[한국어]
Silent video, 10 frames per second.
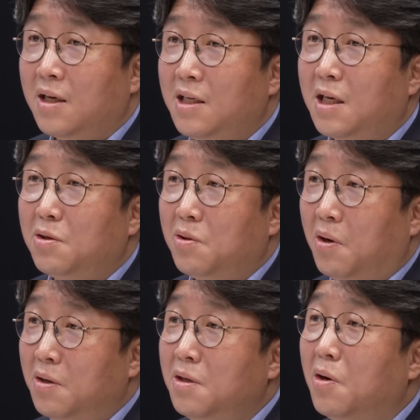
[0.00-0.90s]

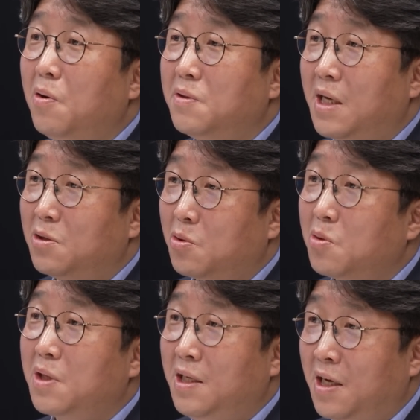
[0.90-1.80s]
기자들도 어느 언론사에
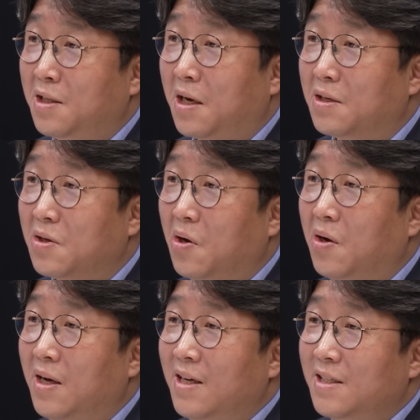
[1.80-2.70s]
소속돼 있냐에 따라서
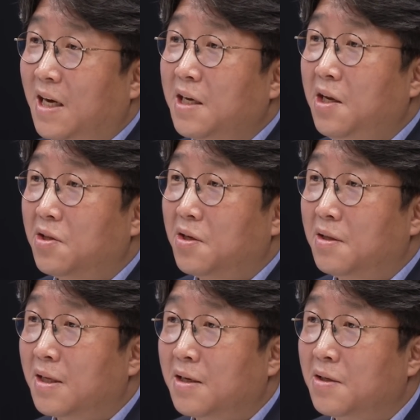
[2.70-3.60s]
자기의
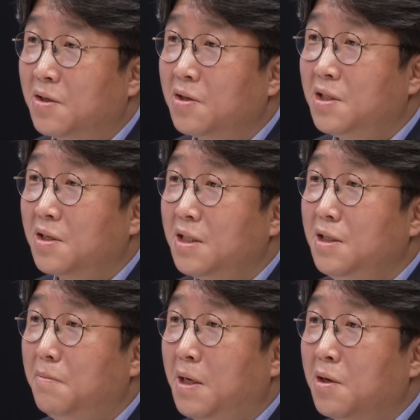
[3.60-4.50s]
어떤 그 정치적
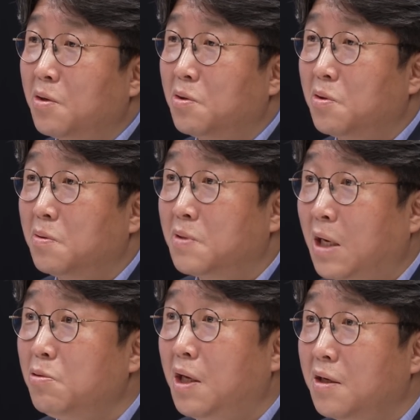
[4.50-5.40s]
신념이나 이런 것들도 좀
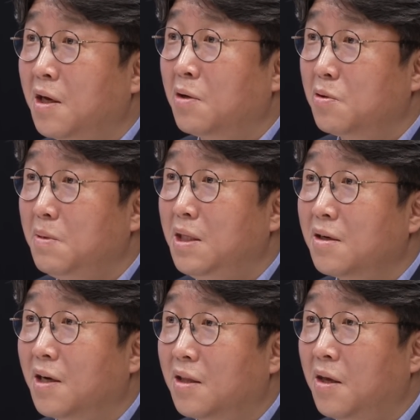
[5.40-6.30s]
좌우되는 경향도 좀 있는
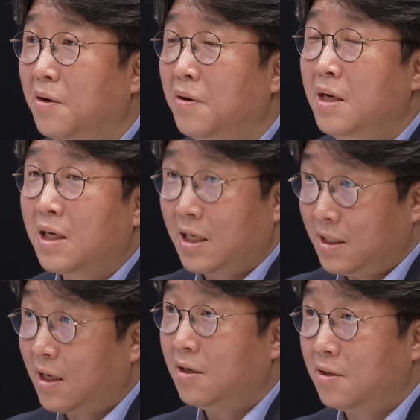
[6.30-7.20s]
것 같아요.
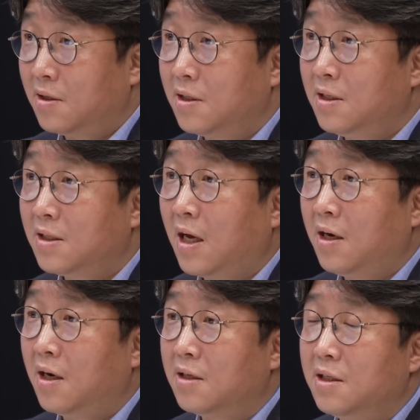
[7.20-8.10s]
기사를 어 쓰는
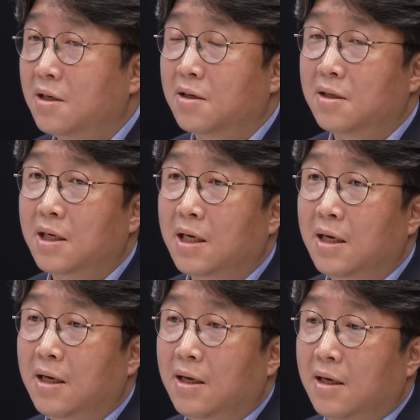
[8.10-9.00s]
스타일이라든지 이런 것들이.
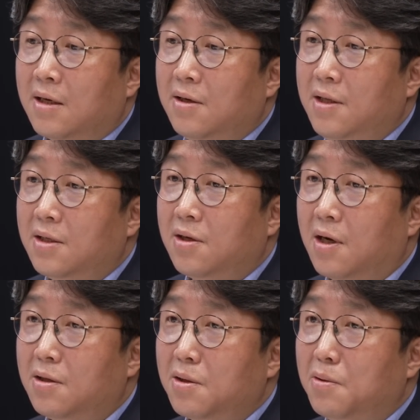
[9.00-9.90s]
그런데 저
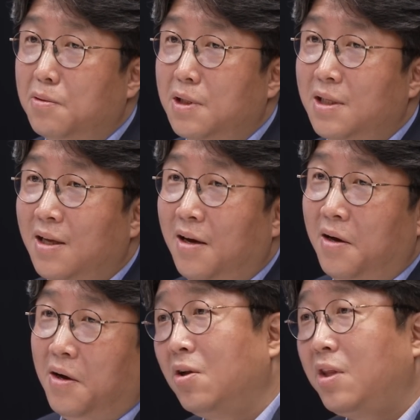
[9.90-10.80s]
같은 경우는
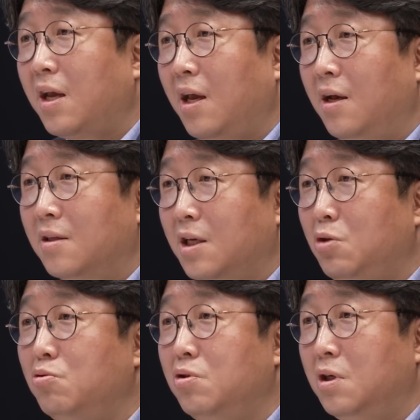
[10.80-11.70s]
선택의
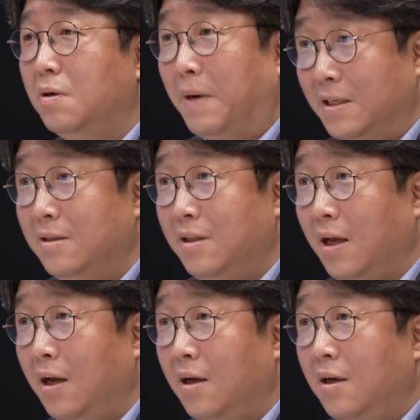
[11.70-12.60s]
기준을 봤을 때
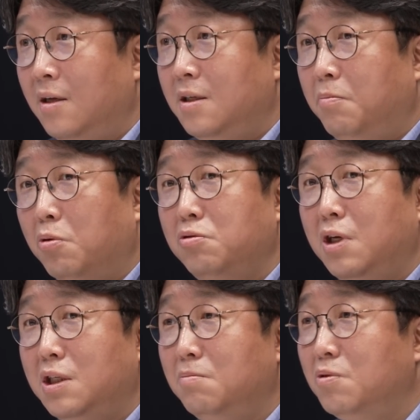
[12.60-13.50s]
이제 보수냐
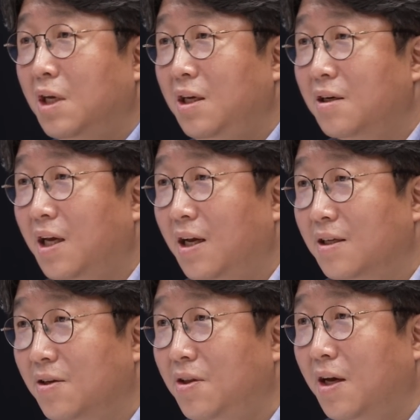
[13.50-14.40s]
진보냐 이렇게
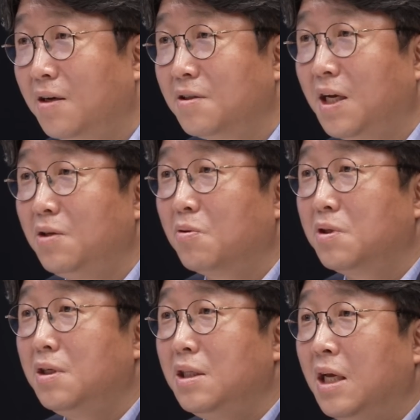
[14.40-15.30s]
선택하는 것이 아니고
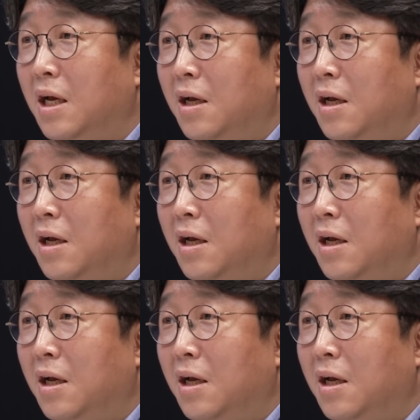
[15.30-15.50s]
저는